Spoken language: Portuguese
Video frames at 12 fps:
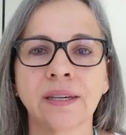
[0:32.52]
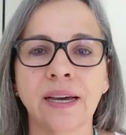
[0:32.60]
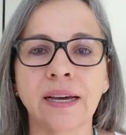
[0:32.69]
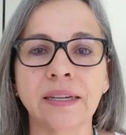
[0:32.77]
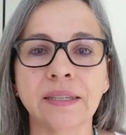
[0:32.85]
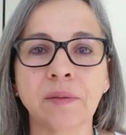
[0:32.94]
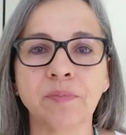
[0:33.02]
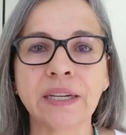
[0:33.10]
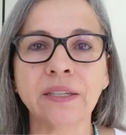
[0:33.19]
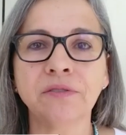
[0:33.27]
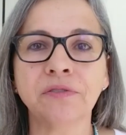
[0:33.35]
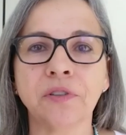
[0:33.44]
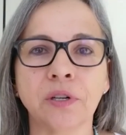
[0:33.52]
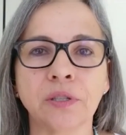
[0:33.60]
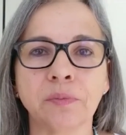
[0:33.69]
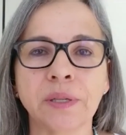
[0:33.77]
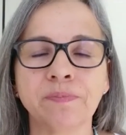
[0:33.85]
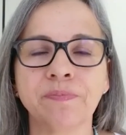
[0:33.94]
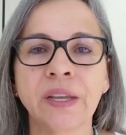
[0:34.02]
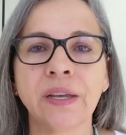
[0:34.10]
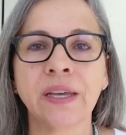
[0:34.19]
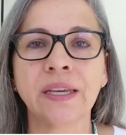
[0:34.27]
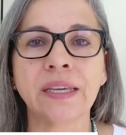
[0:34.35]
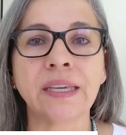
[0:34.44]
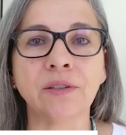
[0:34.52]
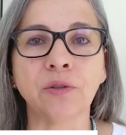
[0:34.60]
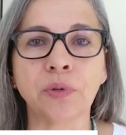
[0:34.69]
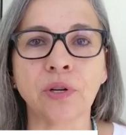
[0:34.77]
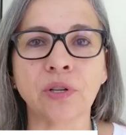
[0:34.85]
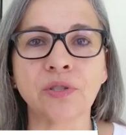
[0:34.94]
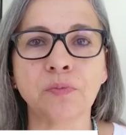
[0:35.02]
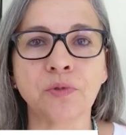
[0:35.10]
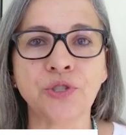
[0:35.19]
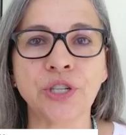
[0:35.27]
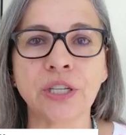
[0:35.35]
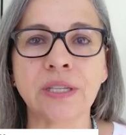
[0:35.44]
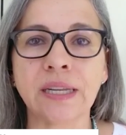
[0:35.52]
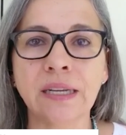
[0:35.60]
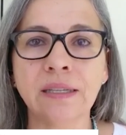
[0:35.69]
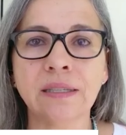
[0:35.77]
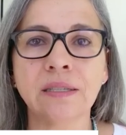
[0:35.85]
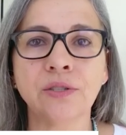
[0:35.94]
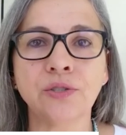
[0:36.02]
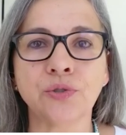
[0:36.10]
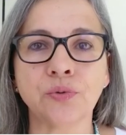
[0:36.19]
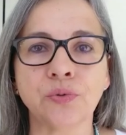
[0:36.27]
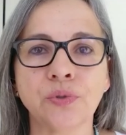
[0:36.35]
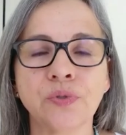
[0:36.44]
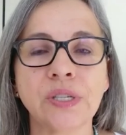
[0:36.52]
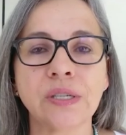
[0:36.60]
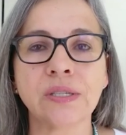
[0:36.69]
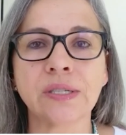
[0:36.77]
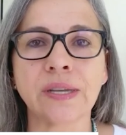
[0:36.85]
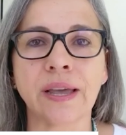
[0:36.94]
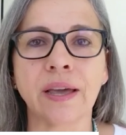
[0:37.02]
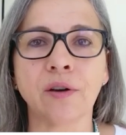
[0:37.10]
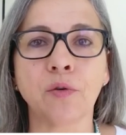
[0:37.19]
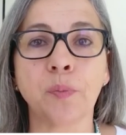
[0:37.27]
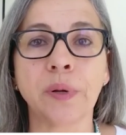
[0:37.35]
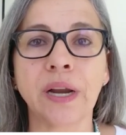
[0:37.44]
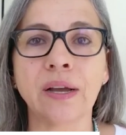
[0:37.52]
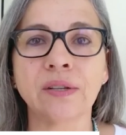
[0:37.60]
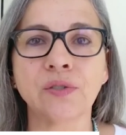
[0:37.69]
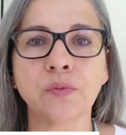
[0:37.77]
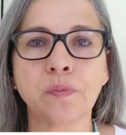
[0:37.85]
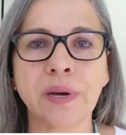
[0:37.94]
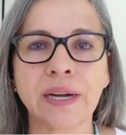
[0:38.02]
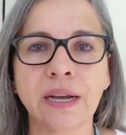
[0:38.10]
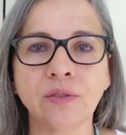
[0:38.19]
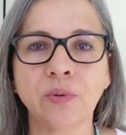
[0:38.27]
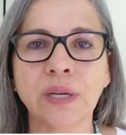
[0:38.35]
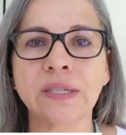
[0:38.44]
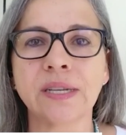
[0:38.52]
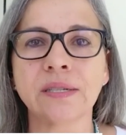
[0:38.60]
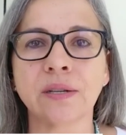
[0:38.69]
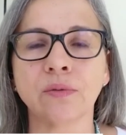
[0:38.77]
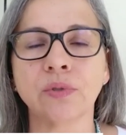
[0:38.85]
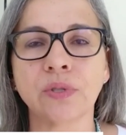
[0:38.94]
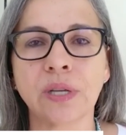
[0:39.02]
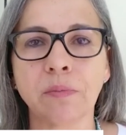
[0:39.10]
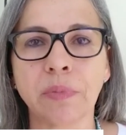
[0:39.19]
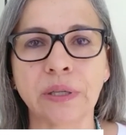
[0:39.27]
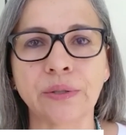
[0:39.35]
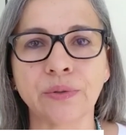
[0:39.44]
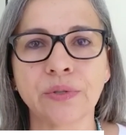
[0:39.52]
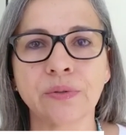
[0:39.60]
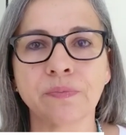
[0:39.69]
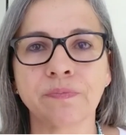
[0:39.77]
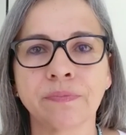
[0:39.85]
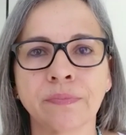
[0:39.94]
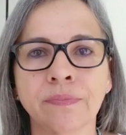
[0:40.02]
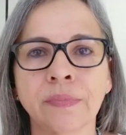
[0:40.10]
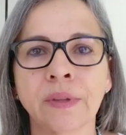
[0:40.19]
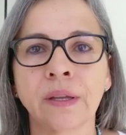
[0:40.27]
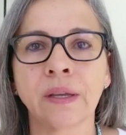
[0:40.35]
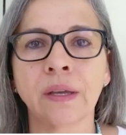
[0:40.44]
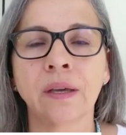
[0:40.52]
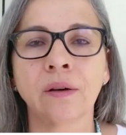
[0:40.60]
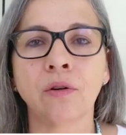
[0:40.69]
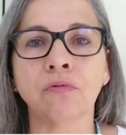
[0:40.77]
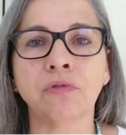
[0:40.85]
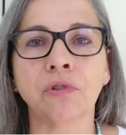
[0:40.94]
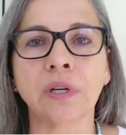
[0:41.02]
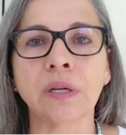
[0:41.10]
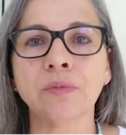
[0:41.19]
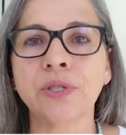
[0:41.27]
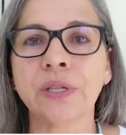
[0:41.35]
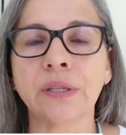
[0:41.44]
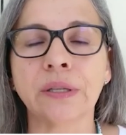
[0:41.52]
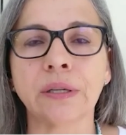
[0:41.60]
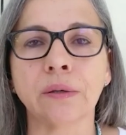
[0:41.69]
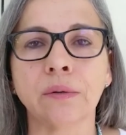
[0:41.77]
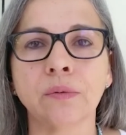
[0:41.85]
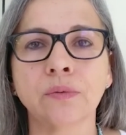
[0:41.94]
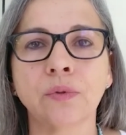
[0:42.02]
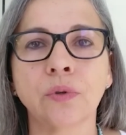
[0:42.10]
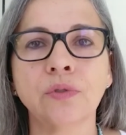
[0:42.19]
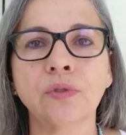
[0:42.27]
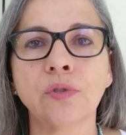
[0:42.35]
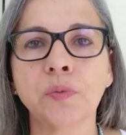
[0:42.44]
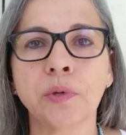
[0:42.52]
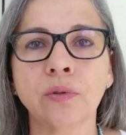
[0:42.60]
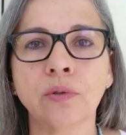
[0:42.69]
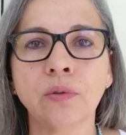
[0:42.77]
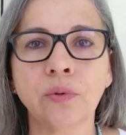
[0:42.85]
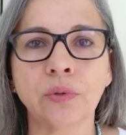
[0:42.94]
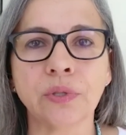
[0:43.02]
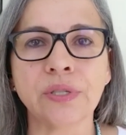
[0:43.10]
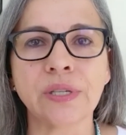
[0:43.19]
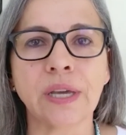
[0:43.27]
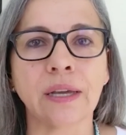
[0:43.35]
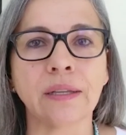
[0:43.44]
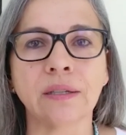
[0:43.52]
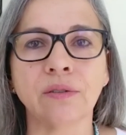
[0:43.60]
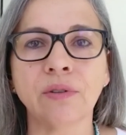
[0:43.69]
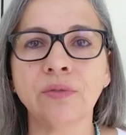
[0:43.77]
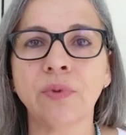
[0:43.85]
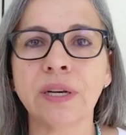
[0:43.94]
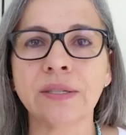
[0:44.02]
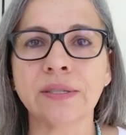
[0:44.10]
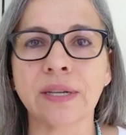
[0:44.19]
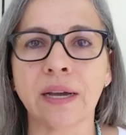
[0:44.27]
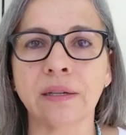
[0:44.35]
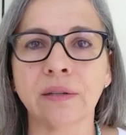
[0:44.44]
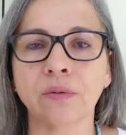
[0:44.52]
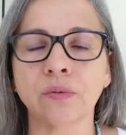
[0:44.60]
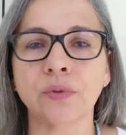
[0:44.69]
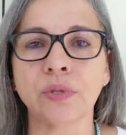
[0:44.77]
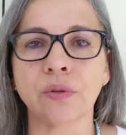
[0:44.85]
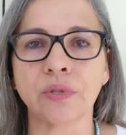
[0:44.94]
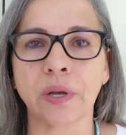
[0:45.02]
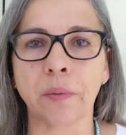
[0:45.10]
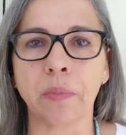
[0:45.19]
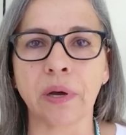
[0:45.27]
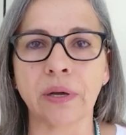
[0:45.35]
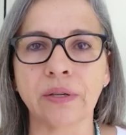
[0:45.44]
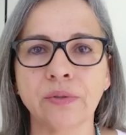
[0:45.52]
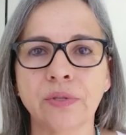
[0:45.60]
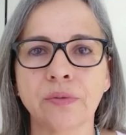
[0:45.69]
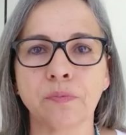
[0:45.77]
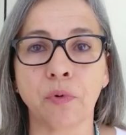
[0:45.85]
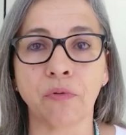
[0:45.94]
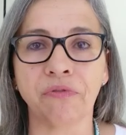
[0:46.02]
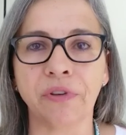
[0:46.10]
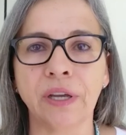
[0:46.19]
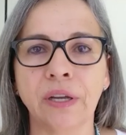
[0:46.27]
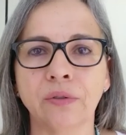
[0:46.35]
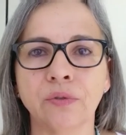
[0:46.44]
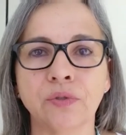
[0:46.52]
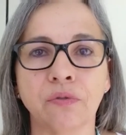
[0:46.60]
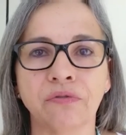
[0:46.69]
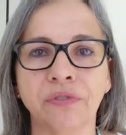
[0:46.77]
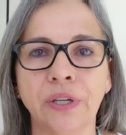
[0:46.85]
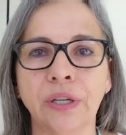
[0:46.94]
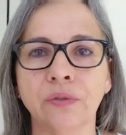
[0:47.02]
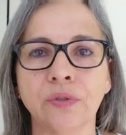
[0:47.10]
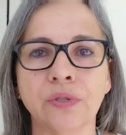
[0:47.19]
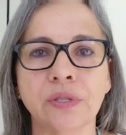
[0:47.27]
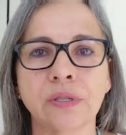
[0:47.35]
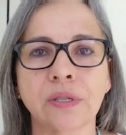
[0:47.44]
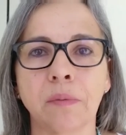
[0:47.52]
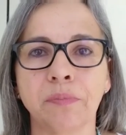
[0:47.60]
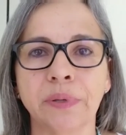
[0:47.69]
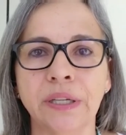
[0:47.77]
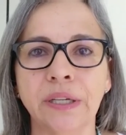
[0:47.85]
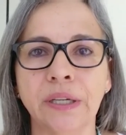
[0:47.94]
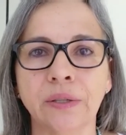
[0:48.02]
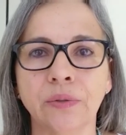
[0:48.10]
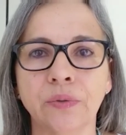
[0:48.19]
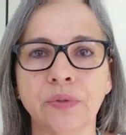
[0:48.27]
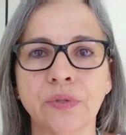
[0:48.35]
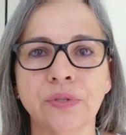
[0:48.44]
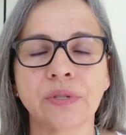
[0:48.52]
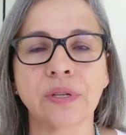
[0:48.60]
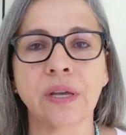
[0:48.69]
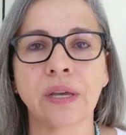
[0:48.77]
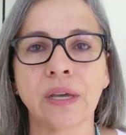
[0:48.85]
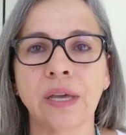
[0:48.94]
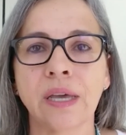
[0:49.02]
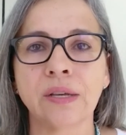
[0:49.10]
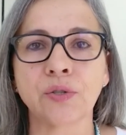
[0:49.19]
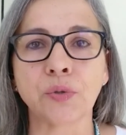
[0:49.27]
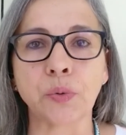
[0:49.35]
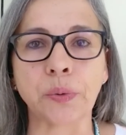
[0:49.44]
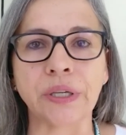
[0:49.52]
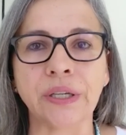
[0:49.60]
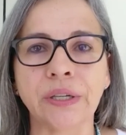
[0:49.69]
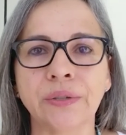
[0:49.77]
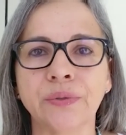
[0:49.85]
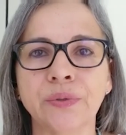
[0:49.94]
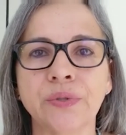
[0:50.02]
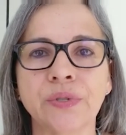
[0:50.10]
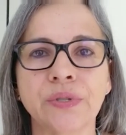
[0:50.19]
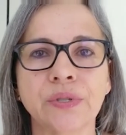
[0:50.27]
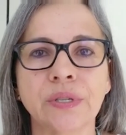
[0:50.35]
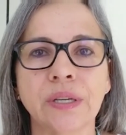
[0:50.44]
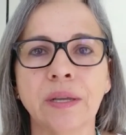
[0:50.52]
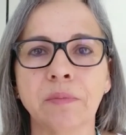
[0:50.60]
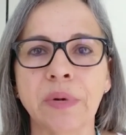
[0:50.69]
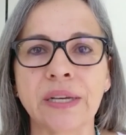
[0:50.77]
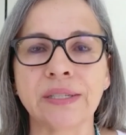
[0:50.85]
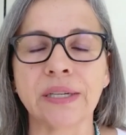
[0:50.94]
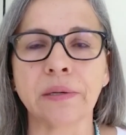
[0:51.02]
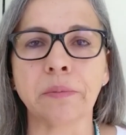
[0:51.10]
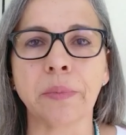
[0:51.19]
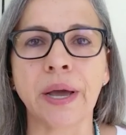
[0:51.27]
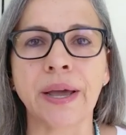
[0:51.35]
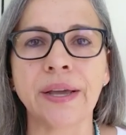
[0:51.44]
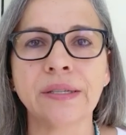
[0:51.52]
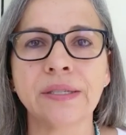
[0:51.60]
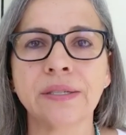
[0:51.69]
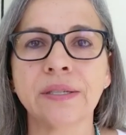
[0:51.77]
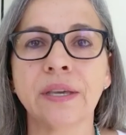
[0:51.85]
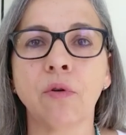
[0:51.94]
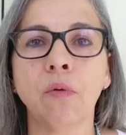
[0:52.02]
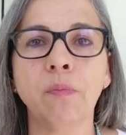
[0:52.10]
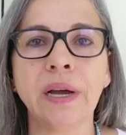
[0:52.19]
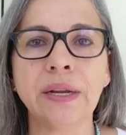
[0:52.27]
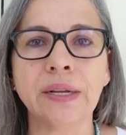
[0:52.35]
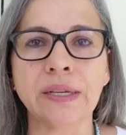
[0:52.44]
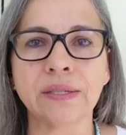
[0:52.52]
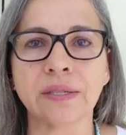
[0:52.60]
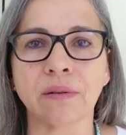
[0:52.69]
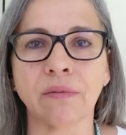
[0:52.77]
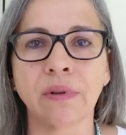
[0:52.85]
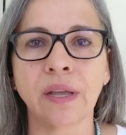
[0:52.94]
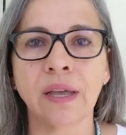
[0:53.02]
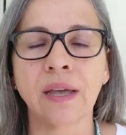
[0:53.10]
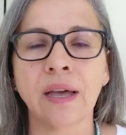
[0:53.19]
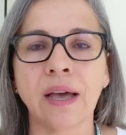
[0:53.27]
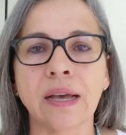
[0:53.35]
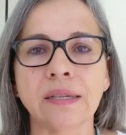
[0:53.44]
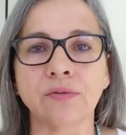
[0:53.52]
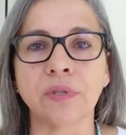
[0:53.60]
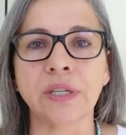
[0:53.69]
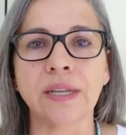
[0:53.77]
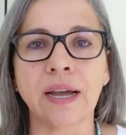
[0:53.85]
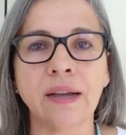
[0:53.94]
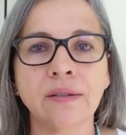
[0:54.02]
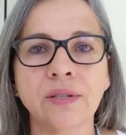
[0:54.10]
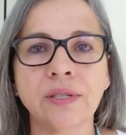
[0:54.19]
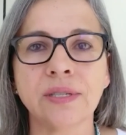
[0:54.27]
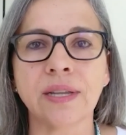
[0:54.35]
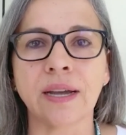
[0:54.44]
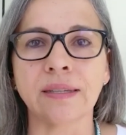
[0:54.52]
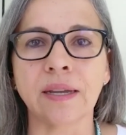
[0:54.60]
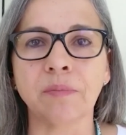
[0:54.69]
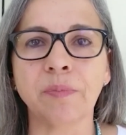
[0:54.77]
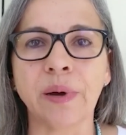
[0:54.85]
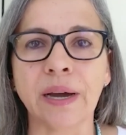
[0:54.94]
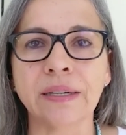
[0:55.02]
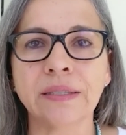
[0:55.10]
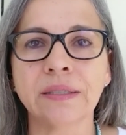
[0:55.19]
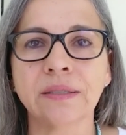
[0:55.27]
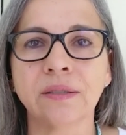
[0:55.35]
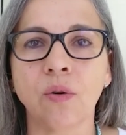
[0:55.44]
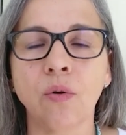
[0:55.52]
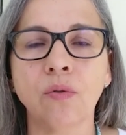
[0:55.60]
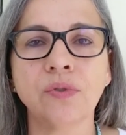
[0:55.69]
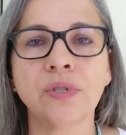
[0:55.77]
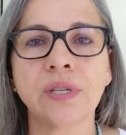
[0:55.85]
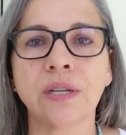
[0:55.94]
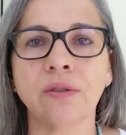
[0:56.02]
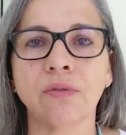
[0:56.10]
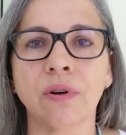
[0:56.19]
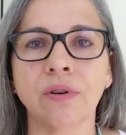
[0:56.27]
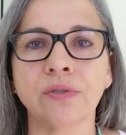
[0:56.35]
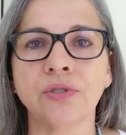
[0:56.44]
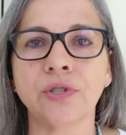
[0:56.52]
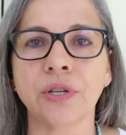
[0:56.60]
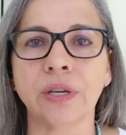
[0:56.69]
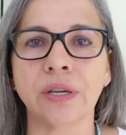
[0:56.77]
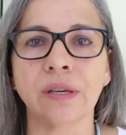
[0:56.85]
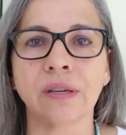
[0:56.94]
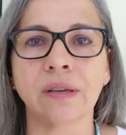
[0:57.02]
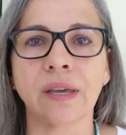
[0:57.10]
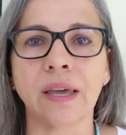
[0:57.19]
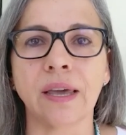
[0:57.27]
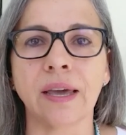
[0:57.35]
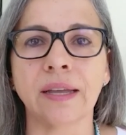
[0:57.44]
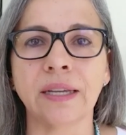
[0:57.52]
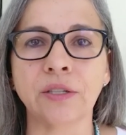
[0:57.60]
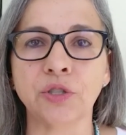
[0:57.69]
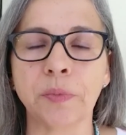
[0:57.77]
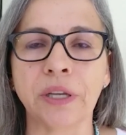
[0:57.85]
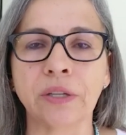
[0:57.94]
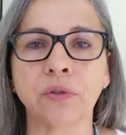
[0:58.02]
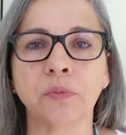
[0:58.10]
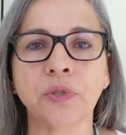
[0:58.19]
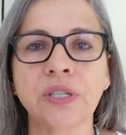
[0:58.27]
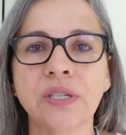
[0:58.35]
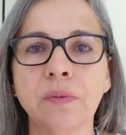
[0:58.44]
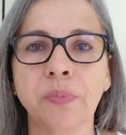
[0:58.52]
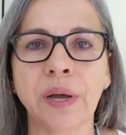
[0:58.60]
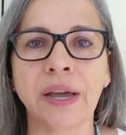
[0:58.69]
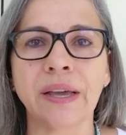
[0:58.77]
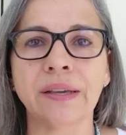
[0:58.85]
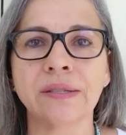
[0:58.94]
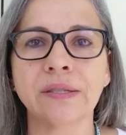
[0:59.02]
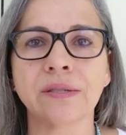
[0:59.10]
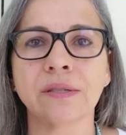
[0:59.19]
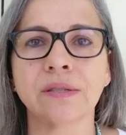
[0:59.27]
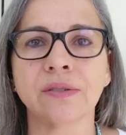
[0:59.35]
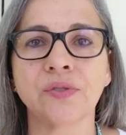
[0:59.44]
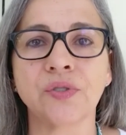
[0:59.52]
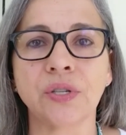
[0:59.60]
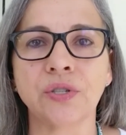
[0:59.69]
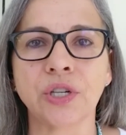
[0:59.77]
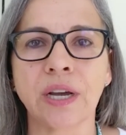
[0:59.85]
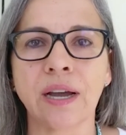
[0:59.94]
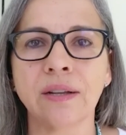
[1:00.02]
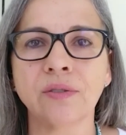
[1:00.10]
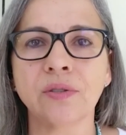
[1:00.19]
A ADAPAR informa que no próximo dia 30 de junho se encerra o prazo para a atualização dos rebanhos. Convocamos então todos os produtores que ainda não atualizaram os seus rebanhos, ovinos, ovinos, caprinos, suínos e demais animais, que compareçam às unidades da ADAPAR ou escritórios de é, atendimento municipais, sindicatos